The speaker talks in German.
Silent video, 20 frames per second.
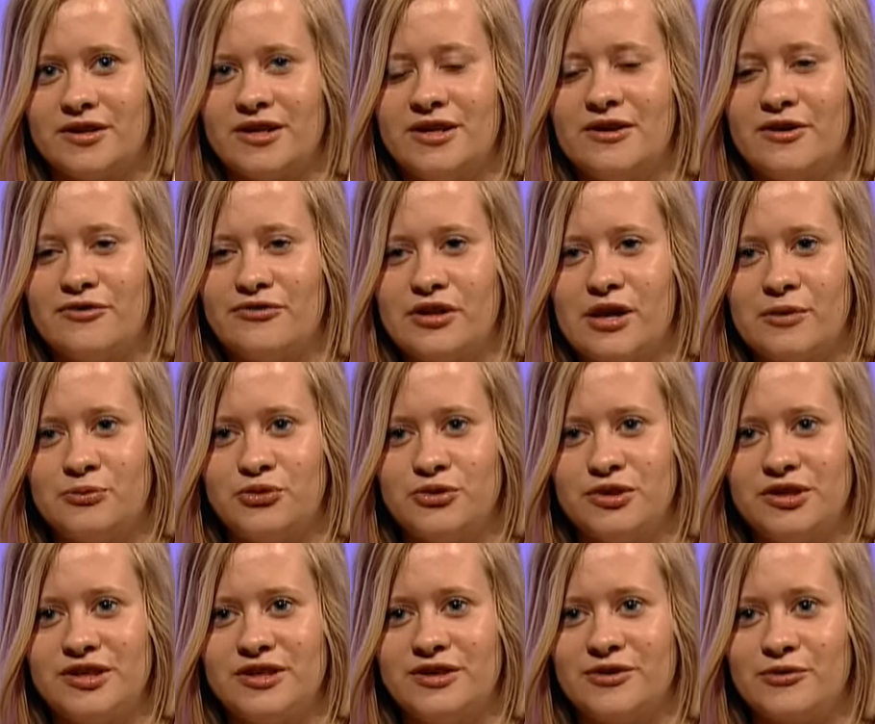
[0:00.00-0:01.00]
Kieler
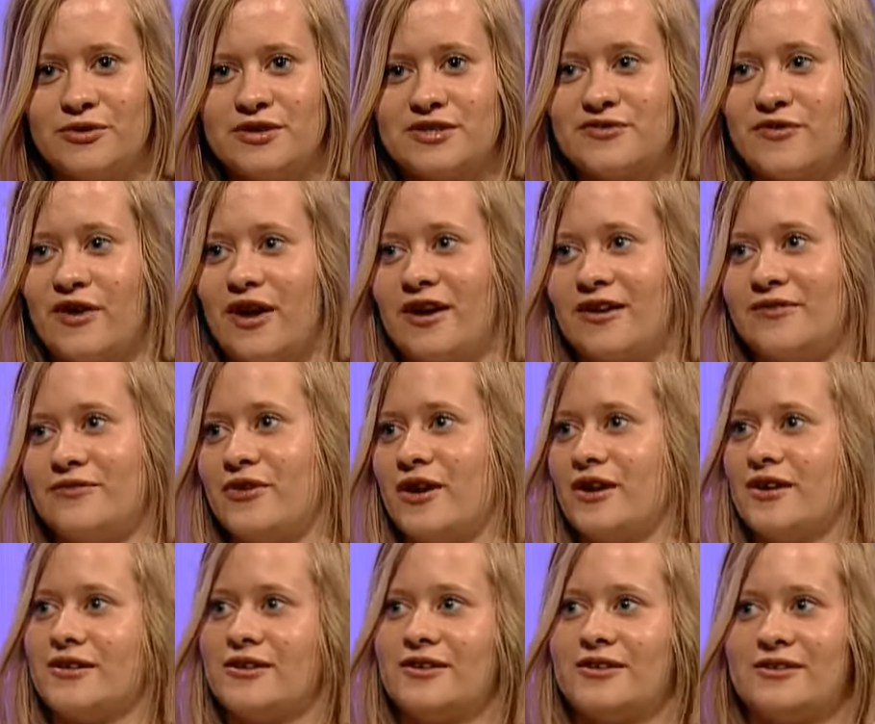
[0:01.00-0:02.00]
Philharmonie und das war
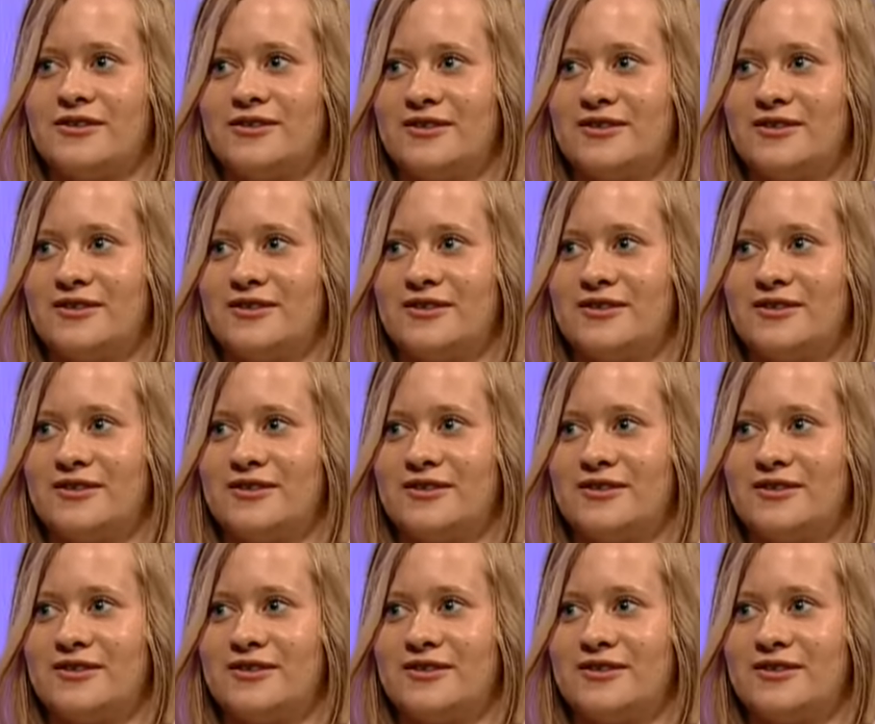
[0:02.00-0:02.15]
einfach